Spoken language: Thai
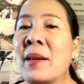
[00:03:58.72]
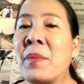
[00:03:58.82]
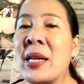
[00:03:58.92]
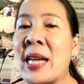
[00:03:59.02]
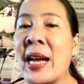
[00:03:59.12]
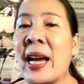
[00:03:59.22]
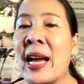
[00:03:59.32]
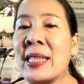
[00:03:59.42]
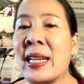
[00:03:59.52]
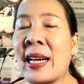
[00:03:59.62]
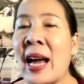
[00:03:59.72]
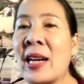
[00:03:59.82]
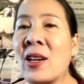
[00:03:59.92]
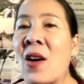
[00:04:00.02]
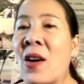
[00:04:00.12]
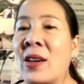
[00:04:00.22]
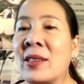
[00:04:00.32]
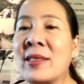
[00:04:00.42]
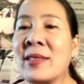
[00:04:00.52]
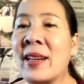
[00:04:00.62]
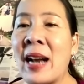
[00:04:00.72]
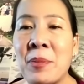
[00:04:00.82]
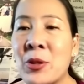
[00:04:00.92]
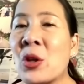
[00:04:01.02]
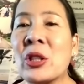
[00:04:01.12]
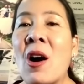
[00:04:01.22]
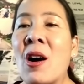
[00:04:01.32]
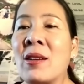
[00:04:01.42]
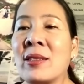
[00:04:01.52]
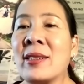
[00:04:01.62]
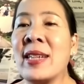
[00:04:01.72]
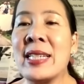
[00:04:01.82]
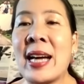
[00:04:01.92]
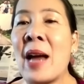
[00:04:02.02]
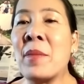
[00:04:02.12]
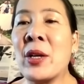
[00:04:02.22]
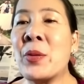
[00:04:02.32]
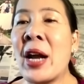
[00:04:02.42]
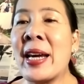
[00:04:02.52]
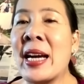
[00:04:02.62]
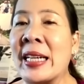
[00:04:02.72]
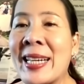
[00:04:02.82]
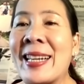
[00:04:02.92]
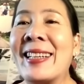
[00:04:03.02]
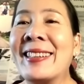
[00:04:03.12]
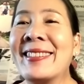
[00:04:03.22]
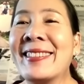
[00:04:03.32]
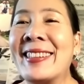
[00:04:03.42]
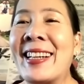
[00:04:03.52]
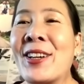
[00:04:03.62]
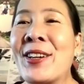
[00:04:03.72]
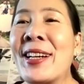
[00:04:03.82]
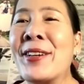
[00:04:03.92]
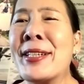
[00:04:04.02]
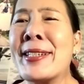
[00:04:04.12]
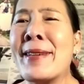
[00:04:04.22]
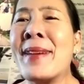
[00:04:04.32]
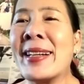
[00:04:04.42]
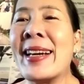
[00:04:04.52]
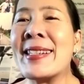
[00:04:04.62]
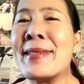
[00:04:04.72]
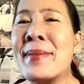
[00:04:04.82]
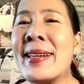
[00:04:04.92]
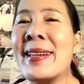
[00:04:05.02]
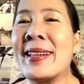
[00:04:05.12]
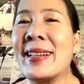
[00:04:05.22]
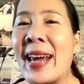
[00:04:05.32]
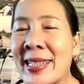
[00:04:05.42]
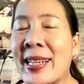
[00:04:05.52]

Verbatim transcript: ประสานงานจัดการขอรับช่วงต่อกิจการมาดูแลอย่างดี แล้วก็เราดีใจมากที่ SCBX